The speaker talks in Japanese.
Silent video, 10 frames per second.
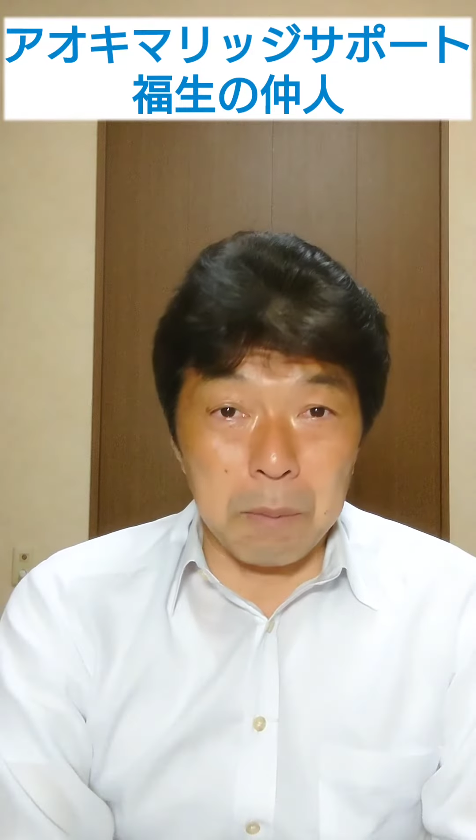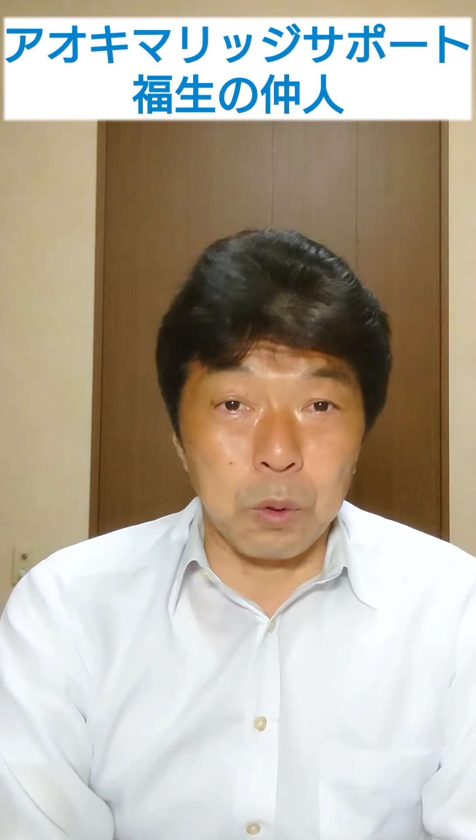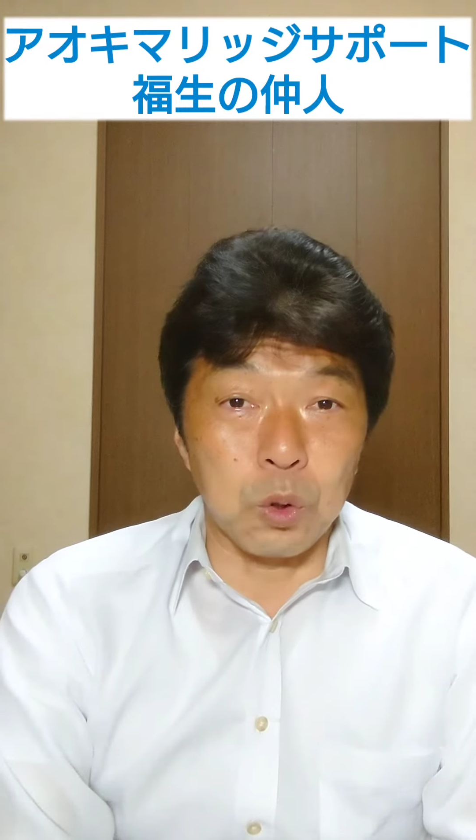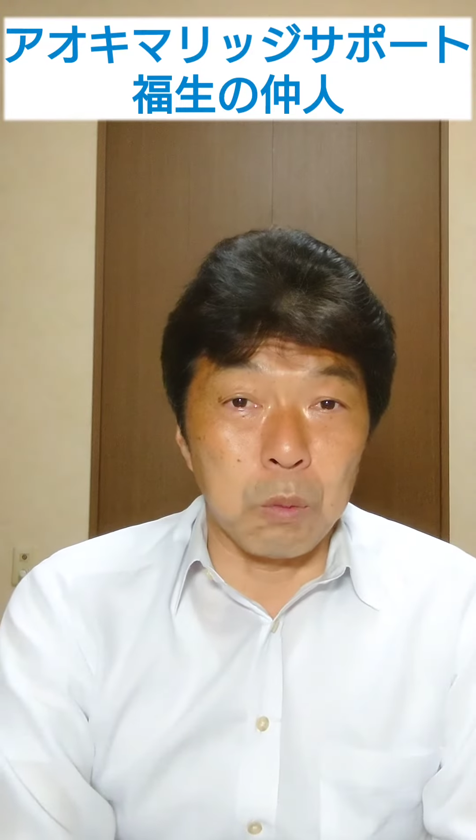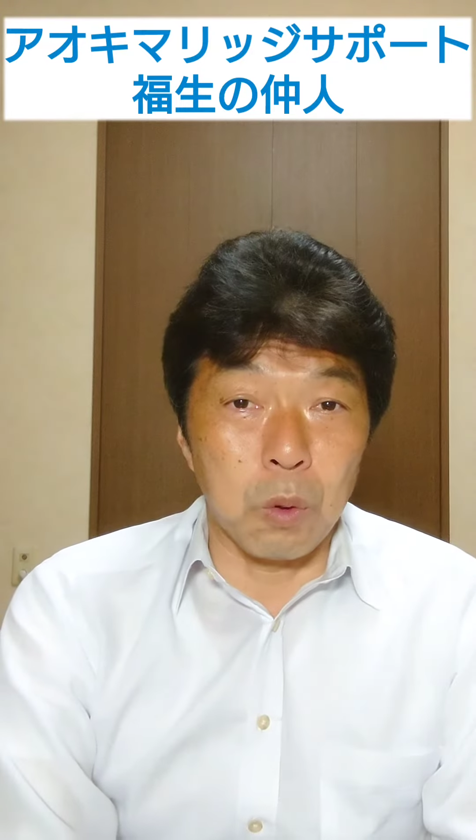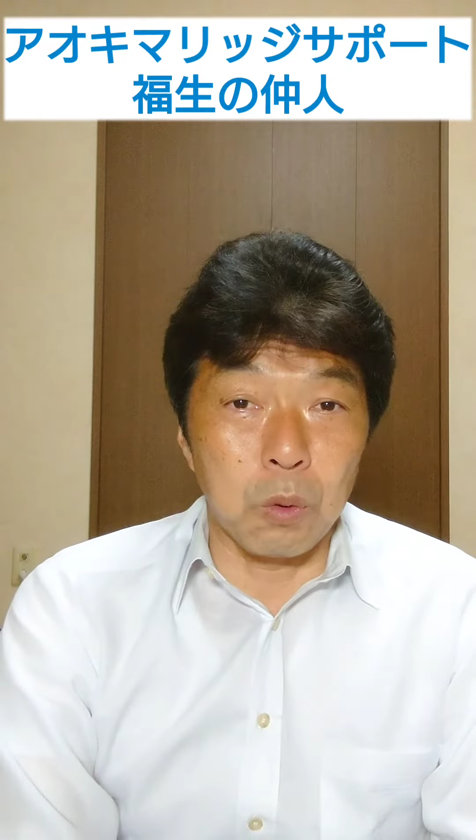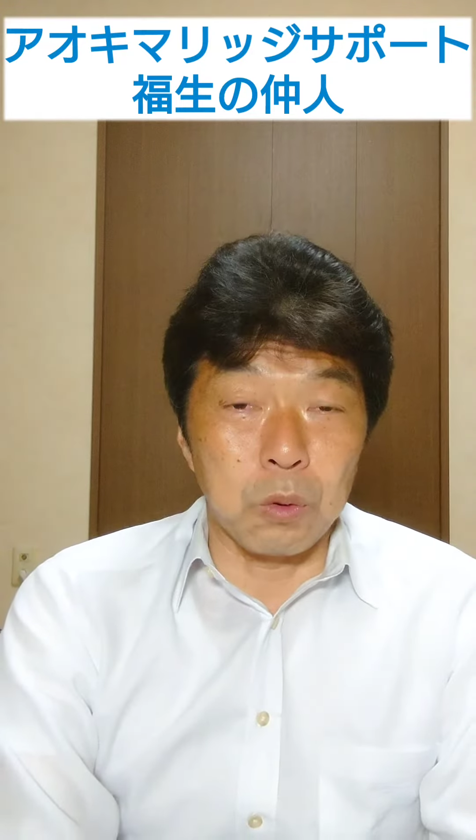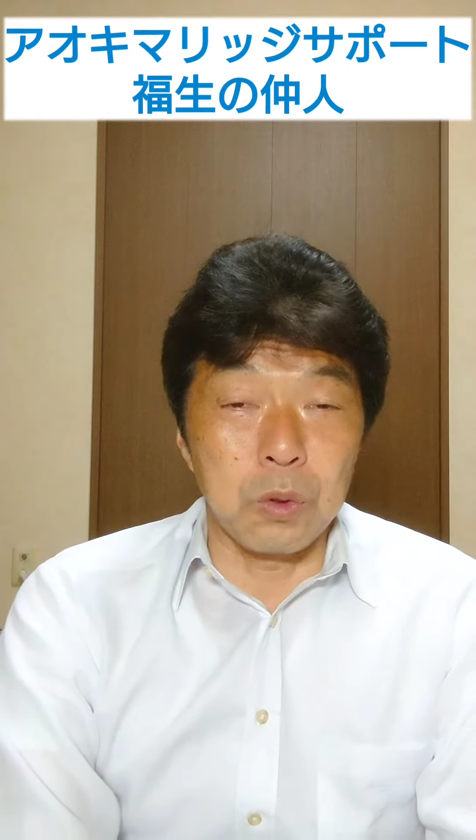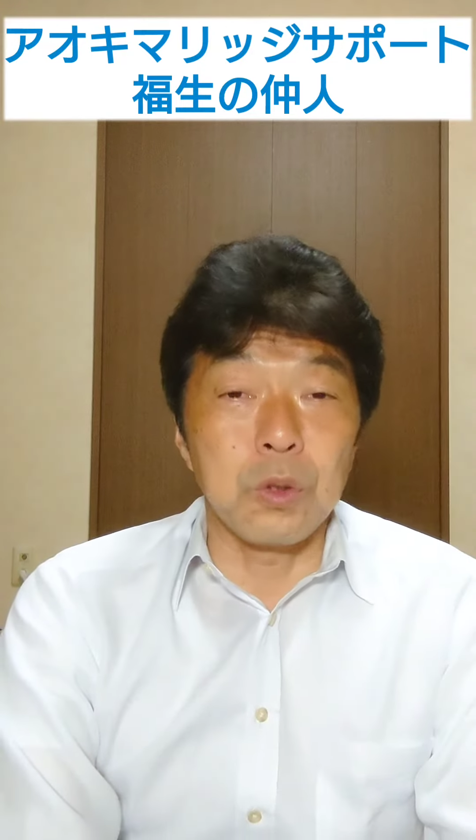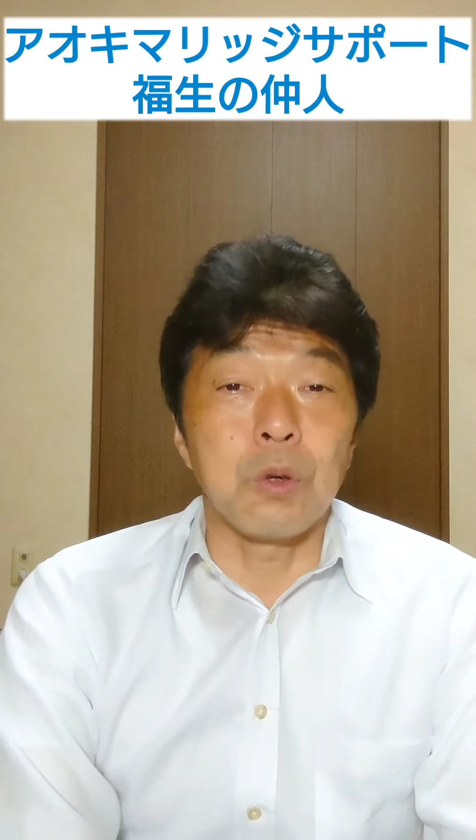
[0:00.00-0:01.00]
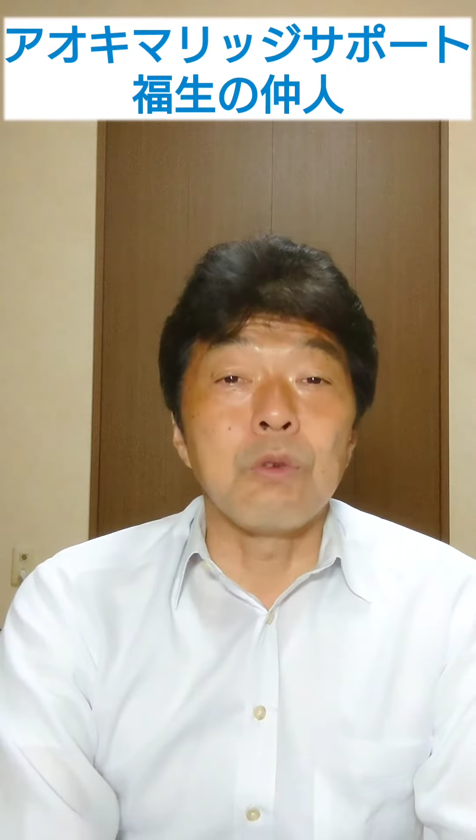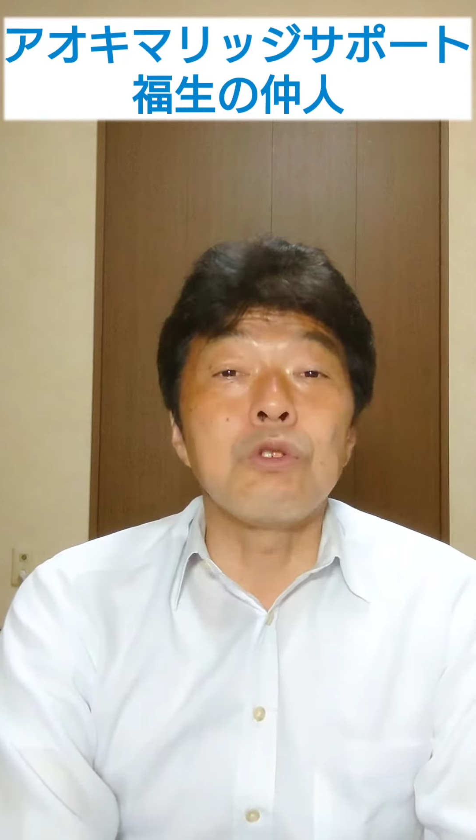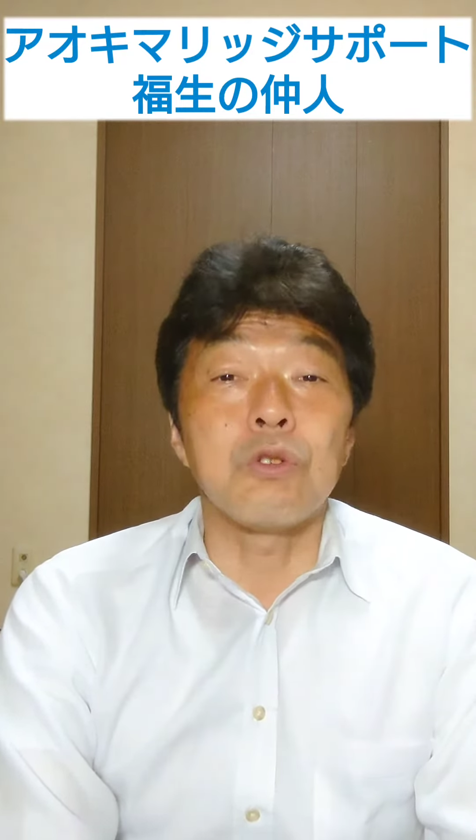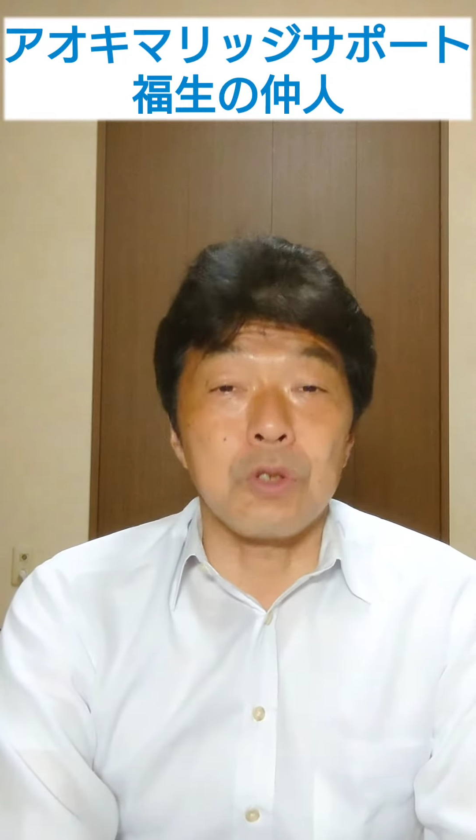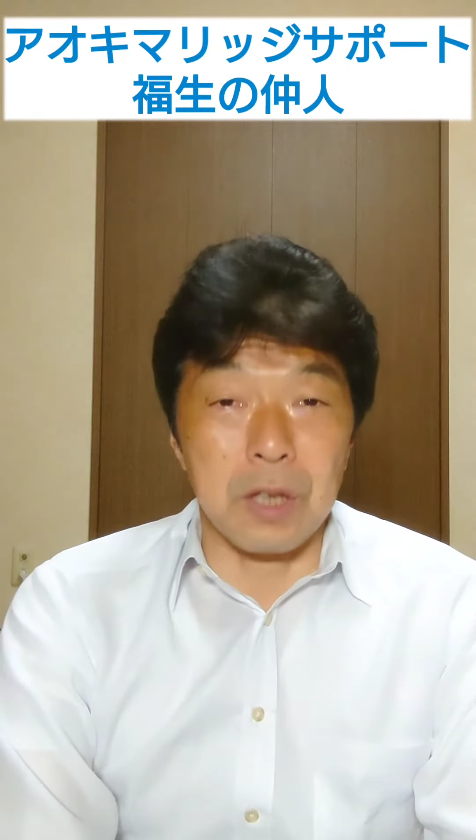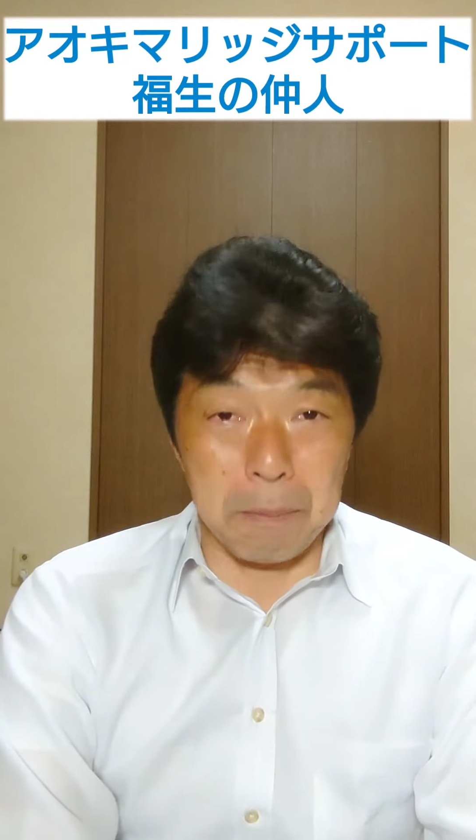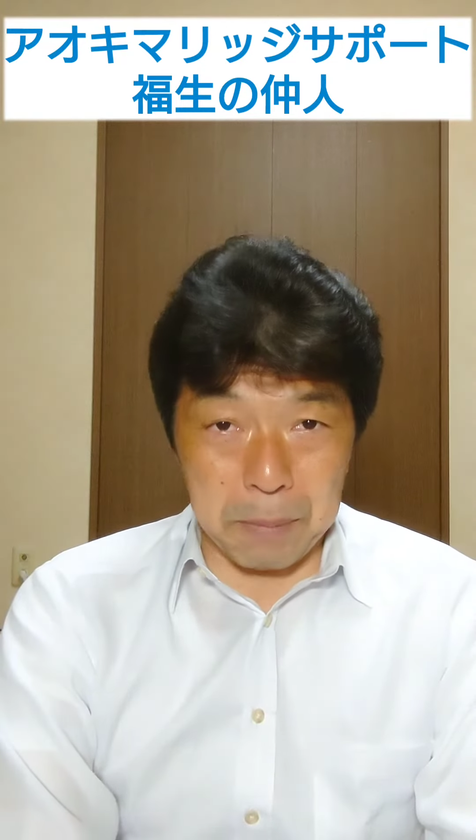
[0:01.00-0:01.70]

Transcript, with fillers: が最も多く43%